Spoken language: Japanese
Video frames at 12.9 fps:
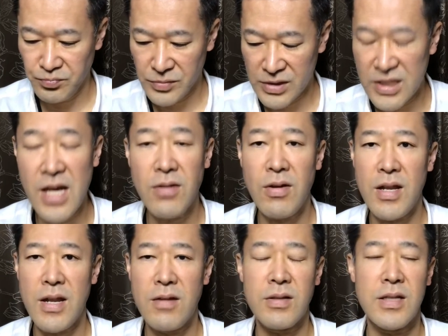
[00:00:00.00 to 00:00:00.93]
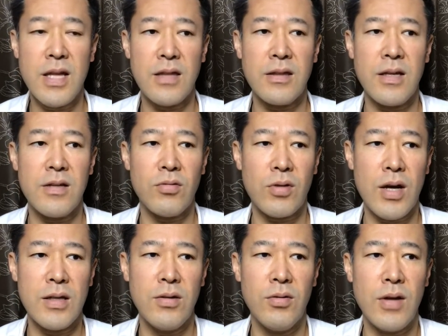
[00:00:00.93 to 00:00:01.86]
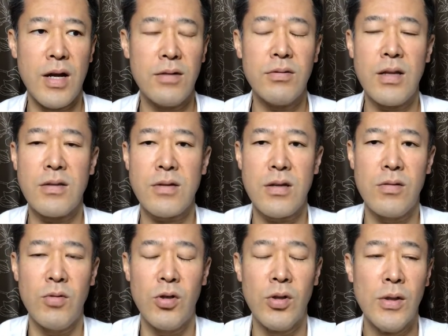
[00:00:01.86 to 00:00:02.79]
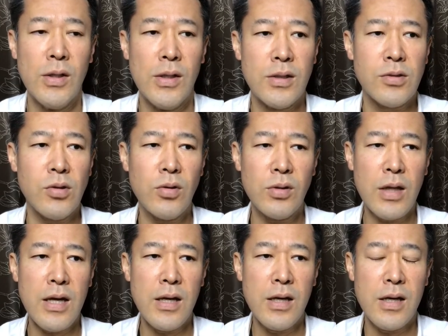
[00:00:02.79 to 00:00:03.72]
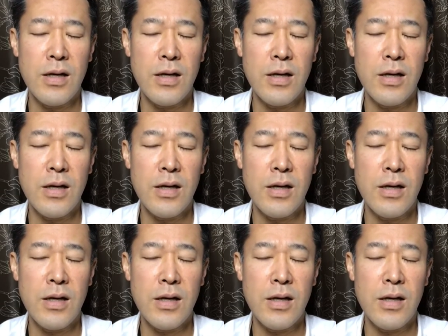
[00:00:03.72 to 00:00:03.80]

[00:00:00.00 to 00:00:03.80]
知恵のエネルギーであったりとかいろいろあるんですけどもそのね、